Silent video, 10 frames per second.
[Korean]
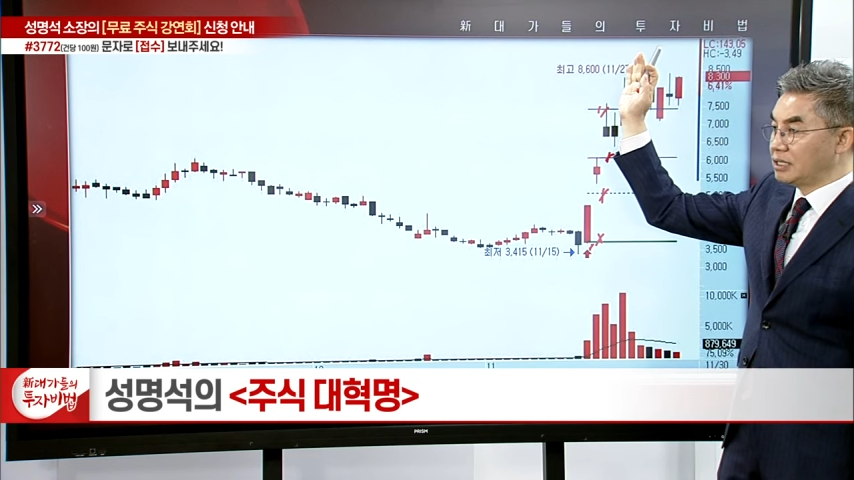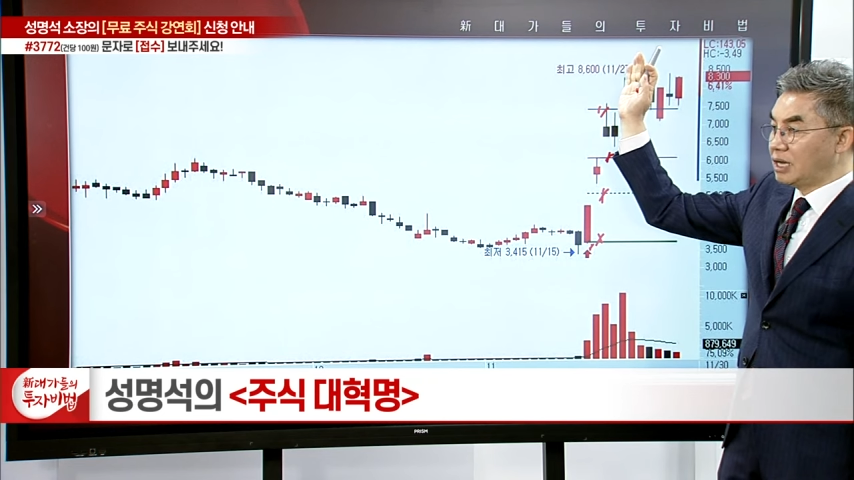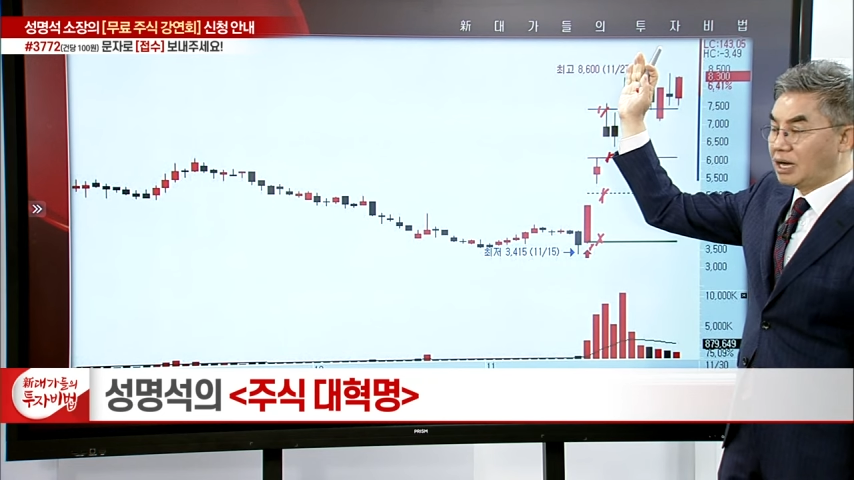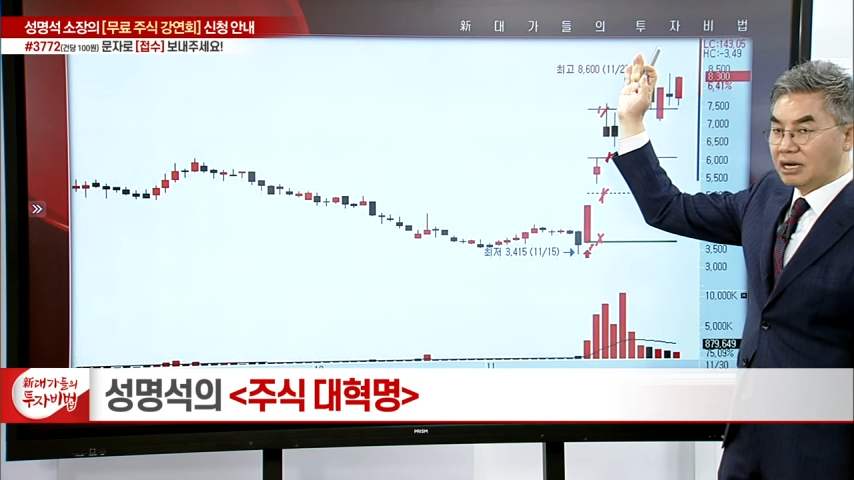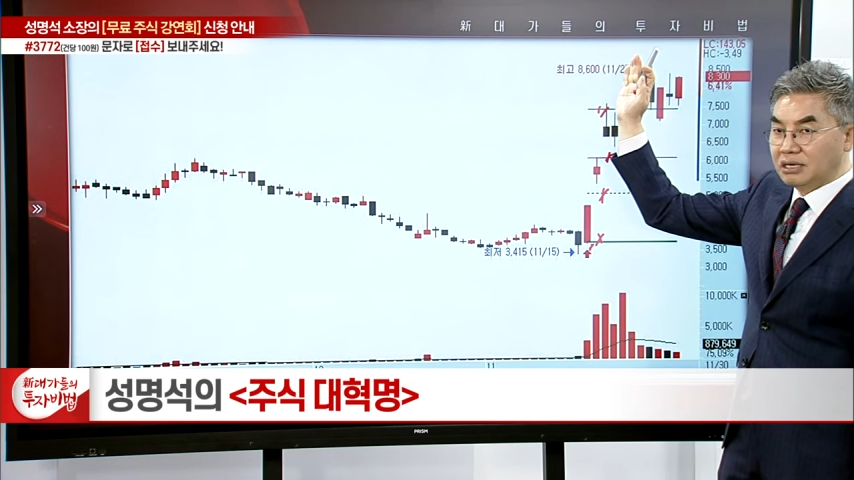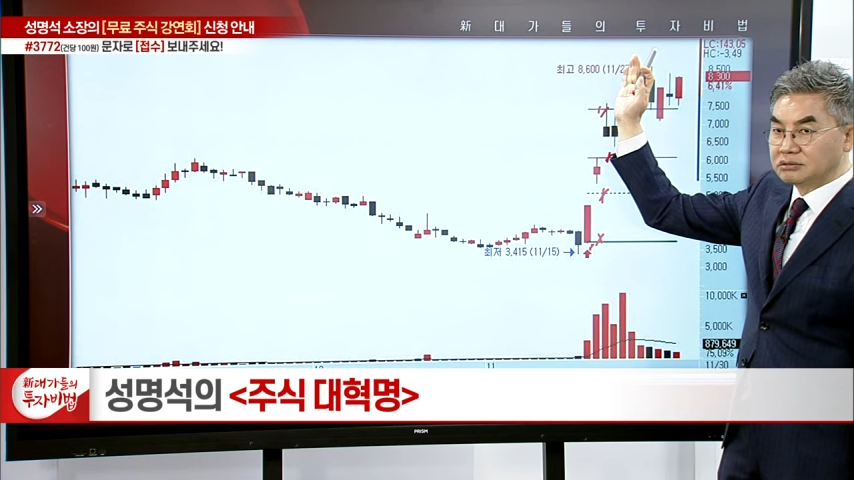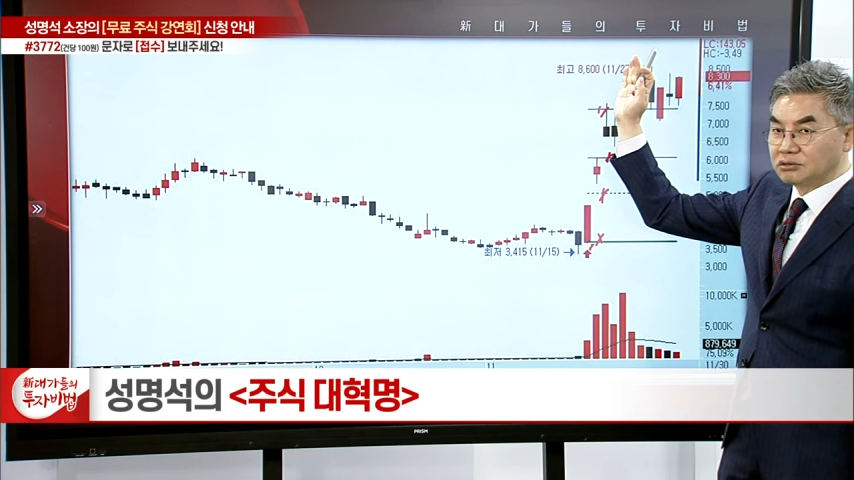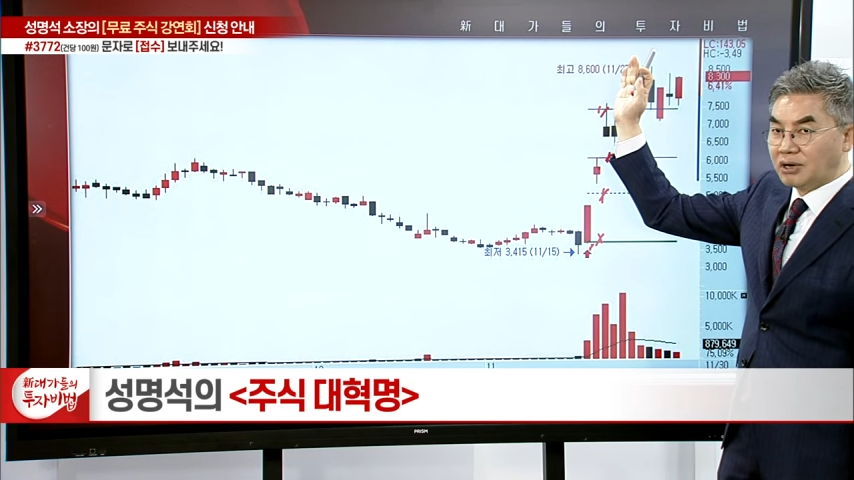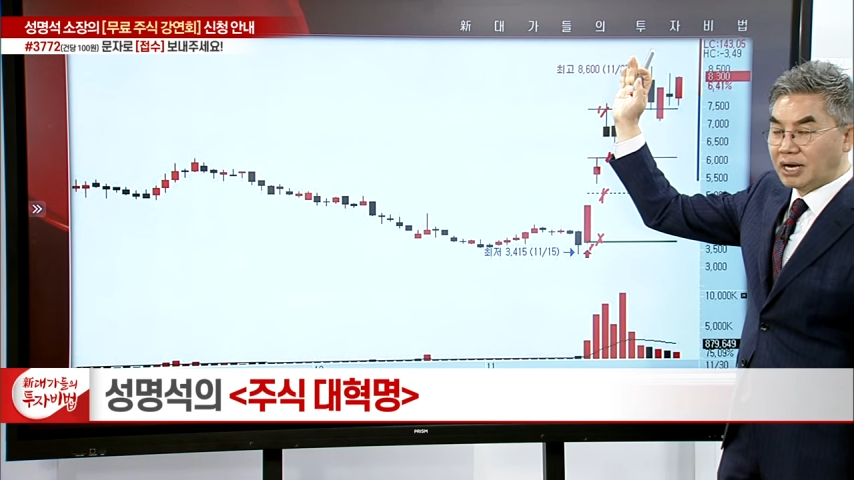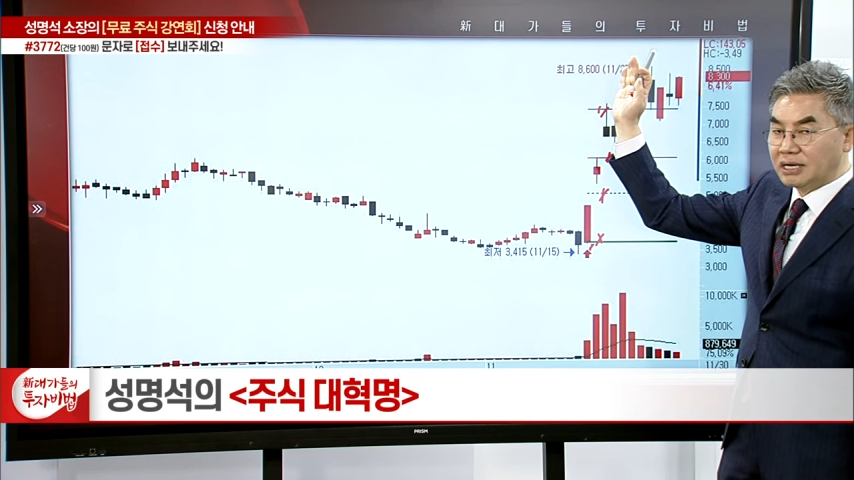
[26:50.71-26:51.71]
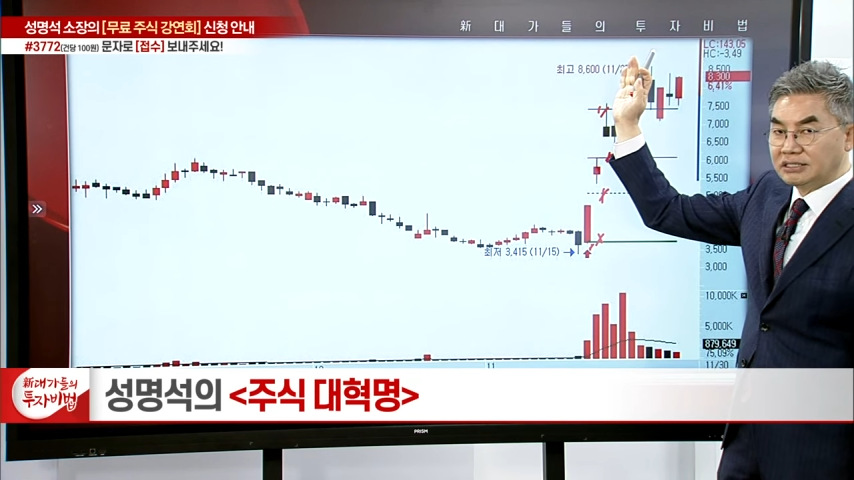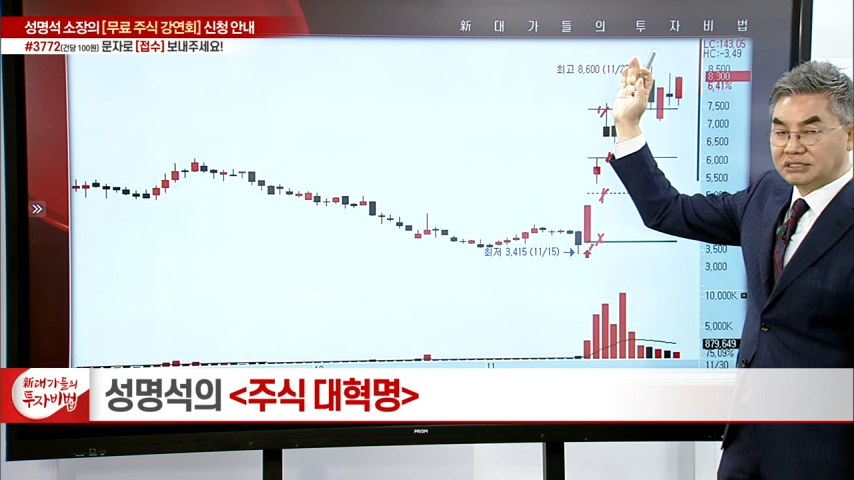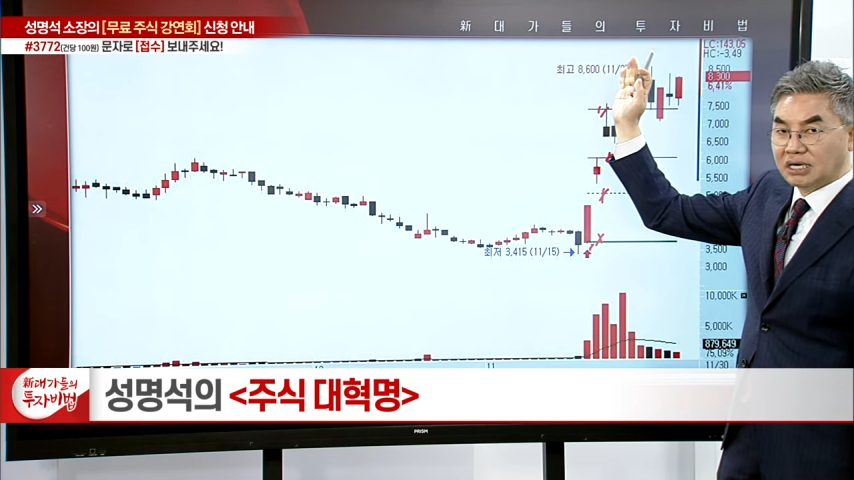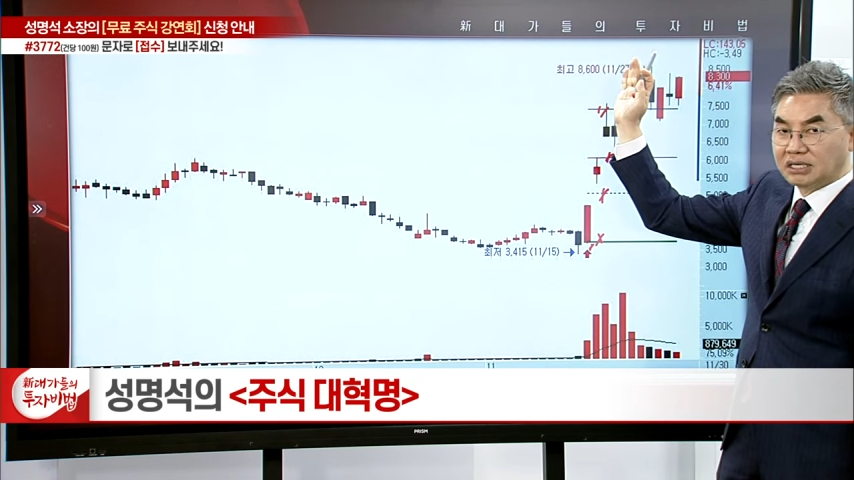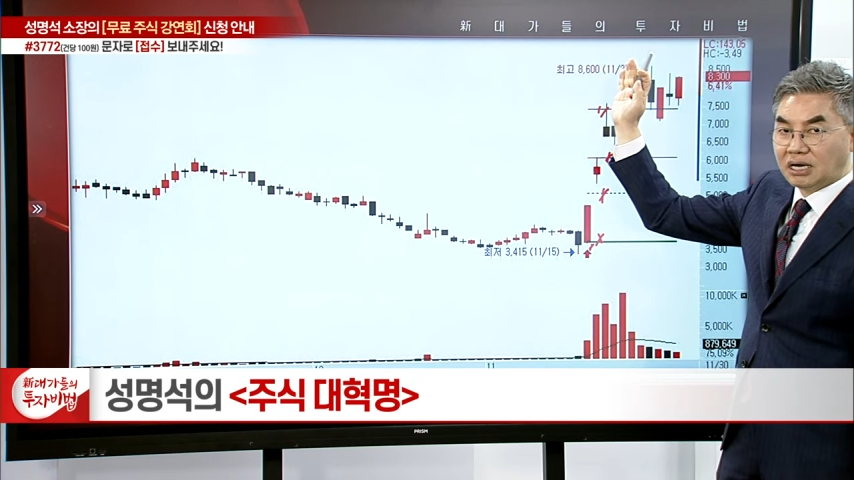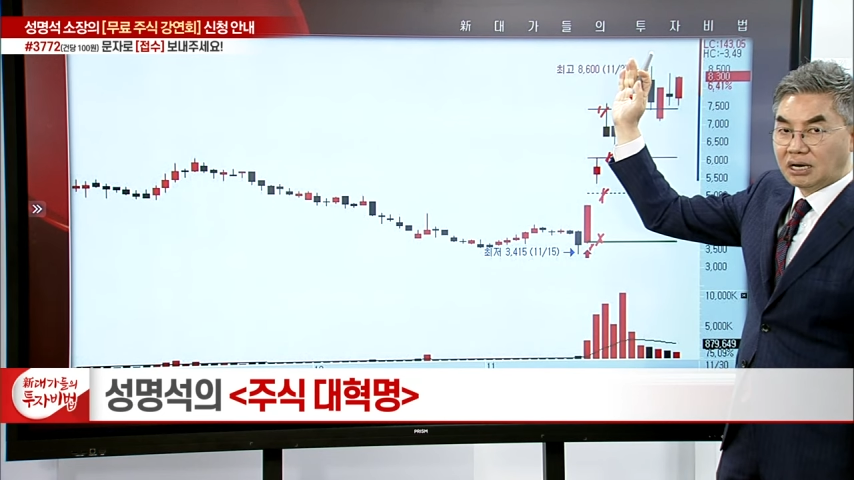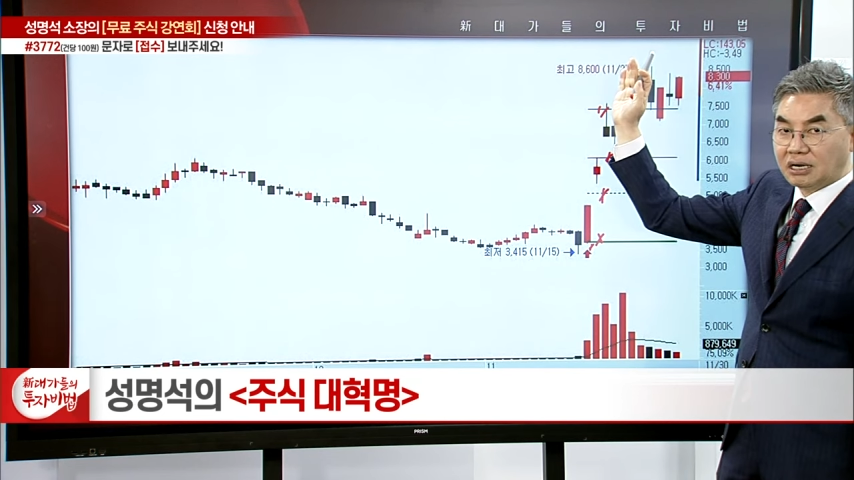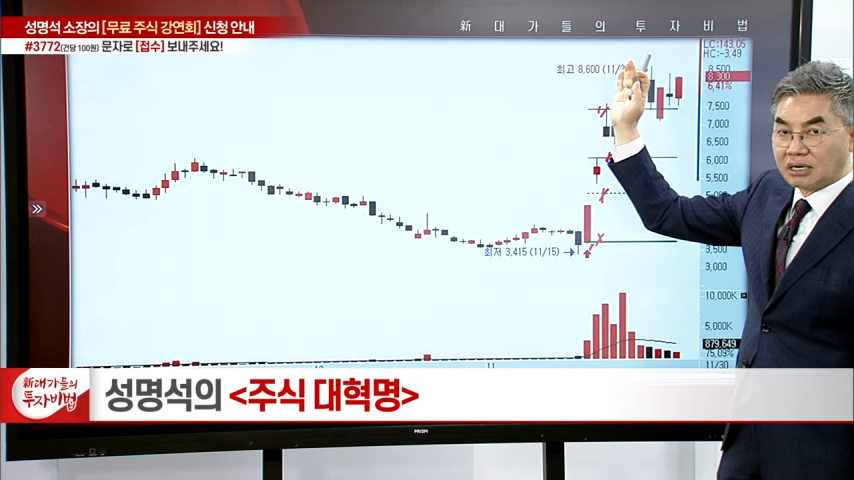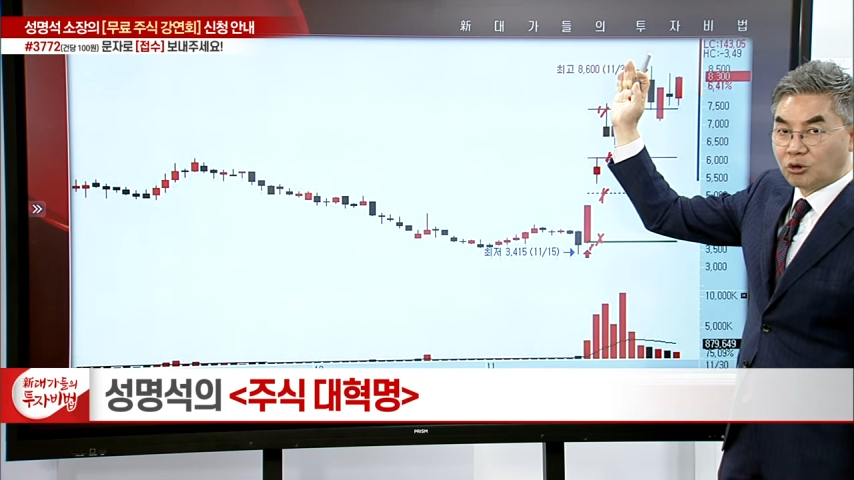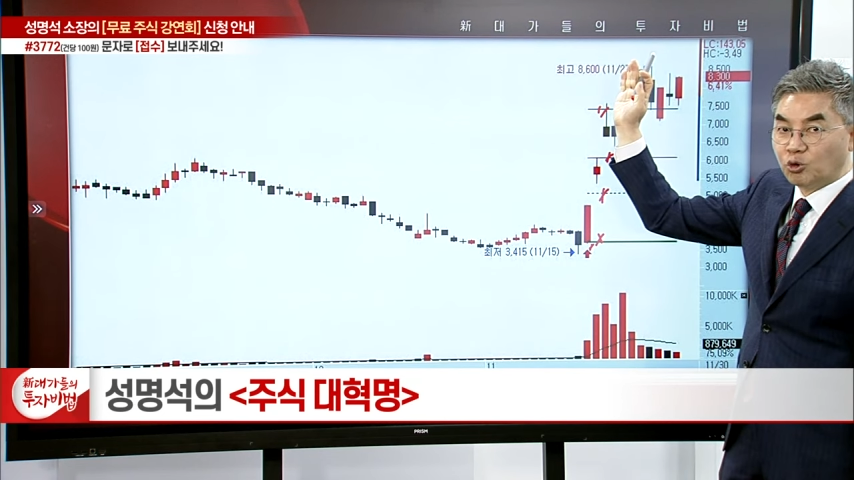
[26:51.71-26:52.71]
야, 들어와
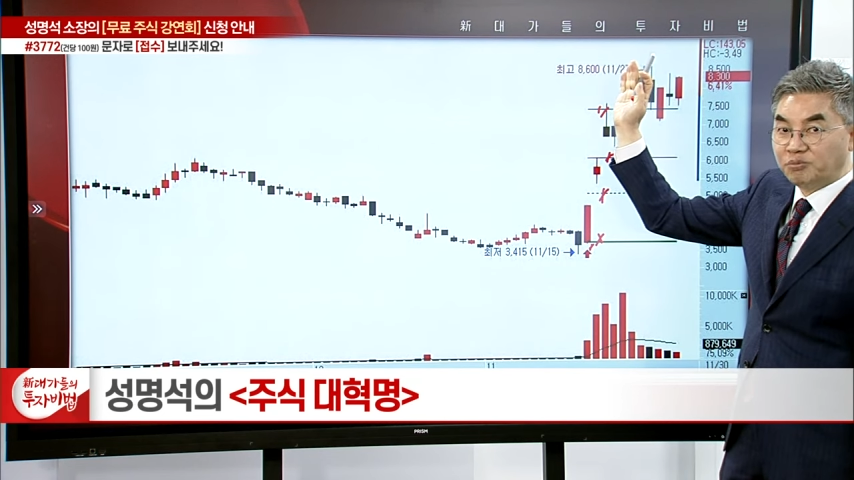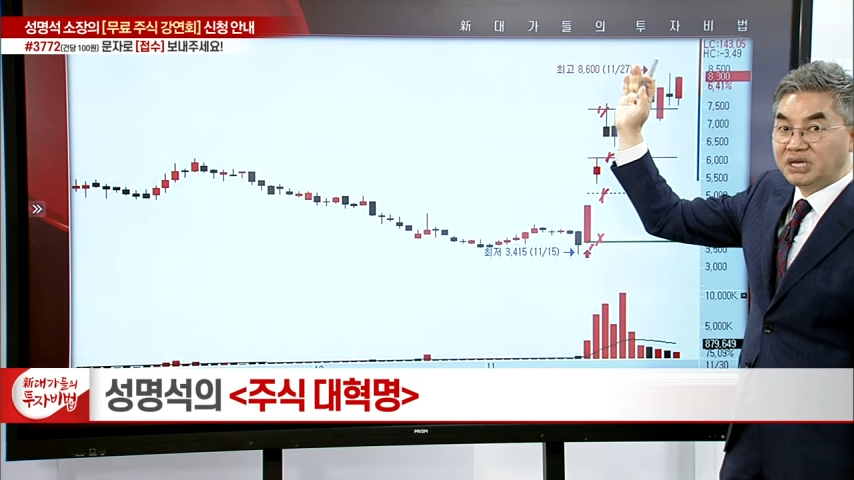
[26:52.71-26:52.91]
시작이야라고